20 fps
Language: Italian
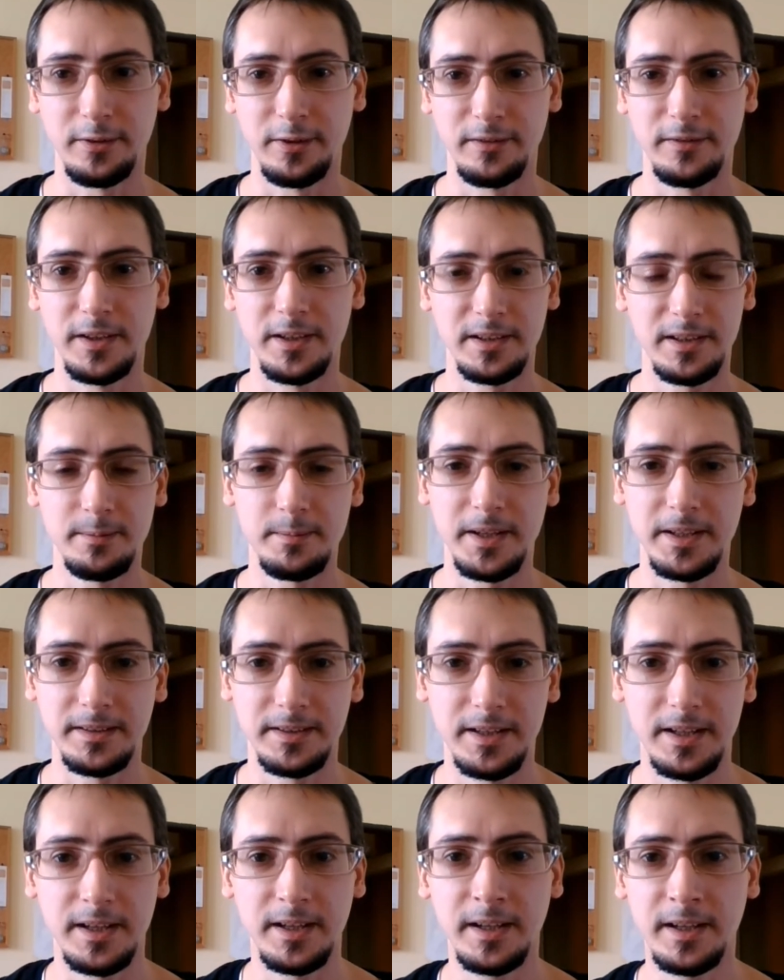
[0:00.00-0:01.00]

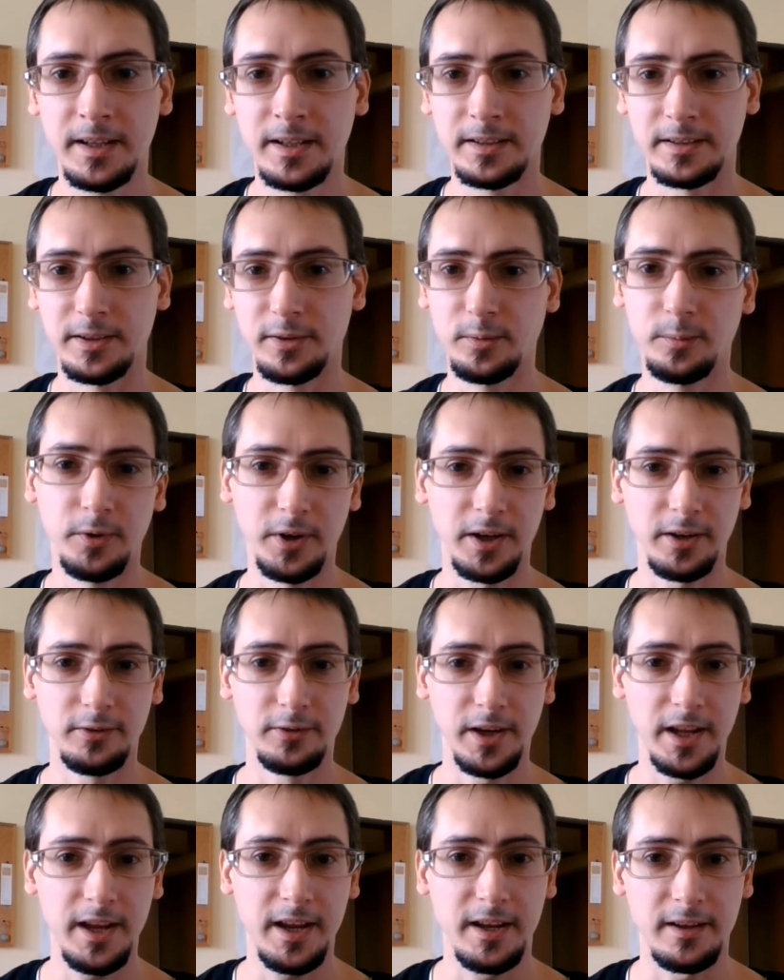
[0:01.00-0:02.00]
evidentemente il rumore
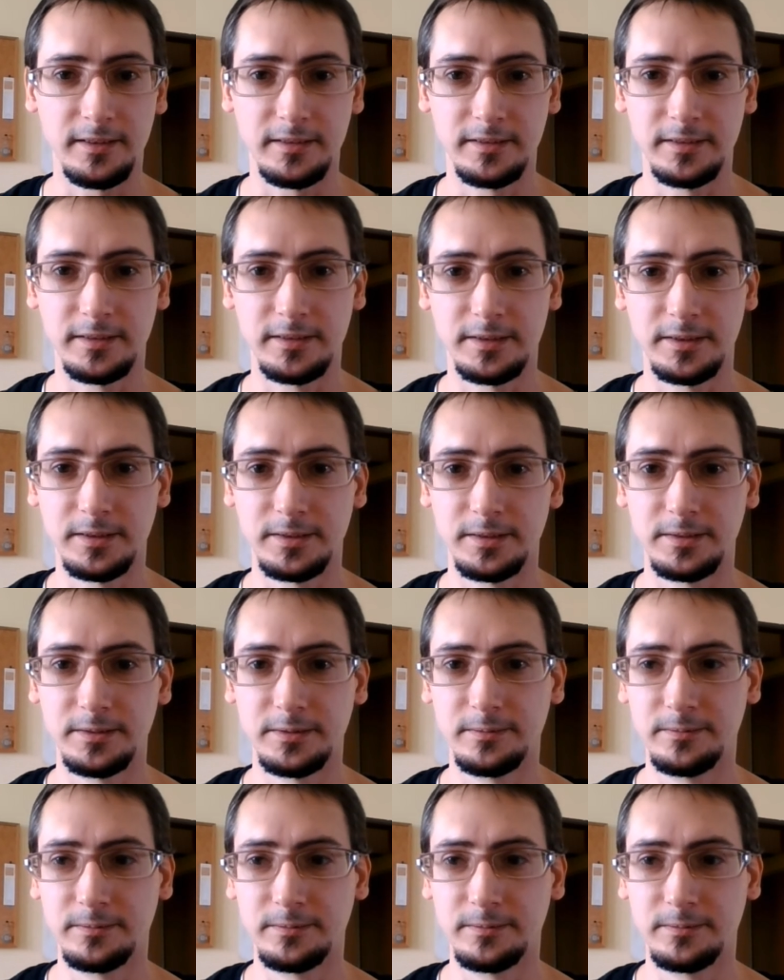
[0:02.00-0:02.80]
non è, eh,